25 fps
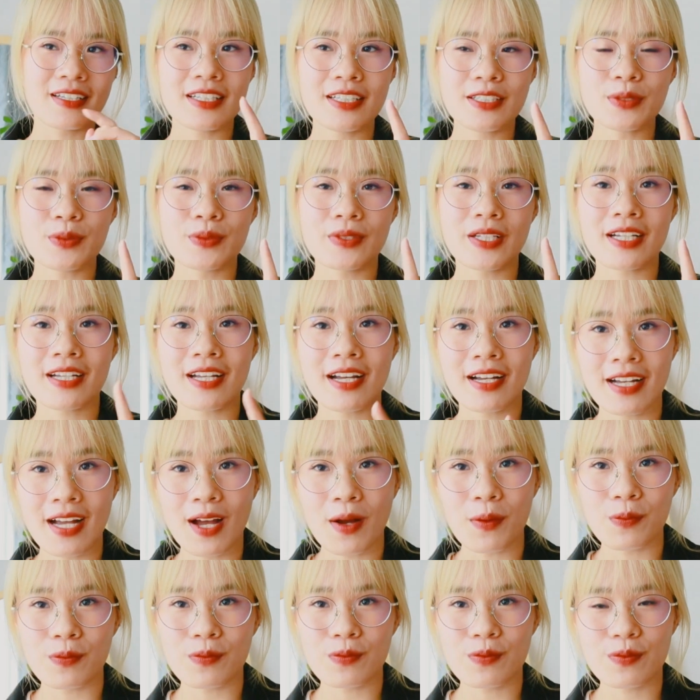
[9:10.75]
khi chúng ta càng
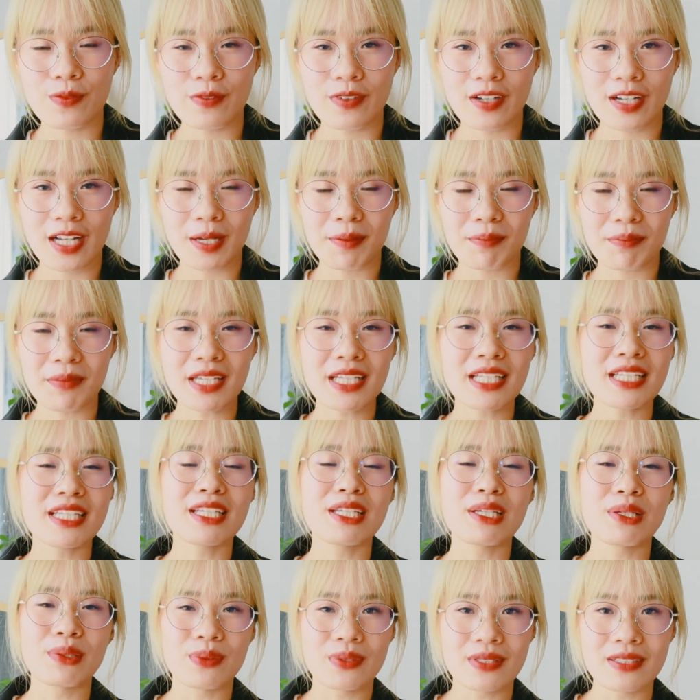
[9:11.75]
học và càng biết
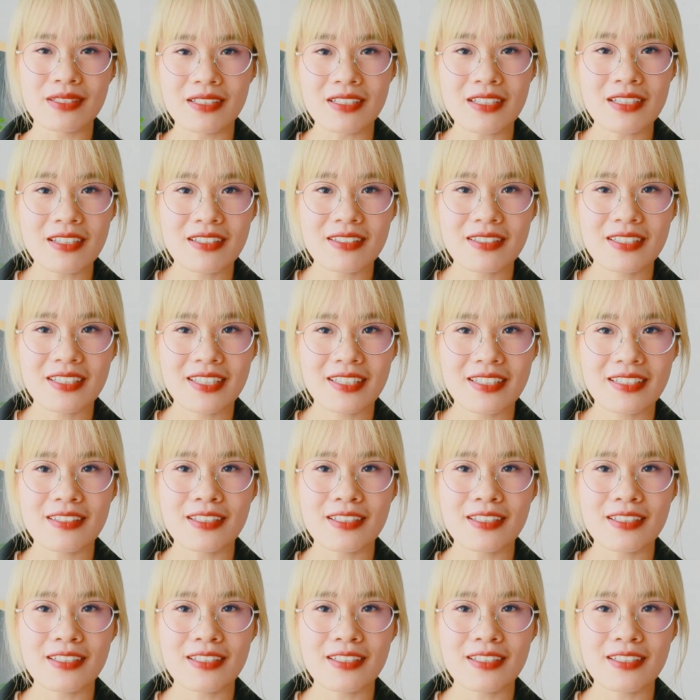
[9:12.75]
nhiều thứ hơn ý,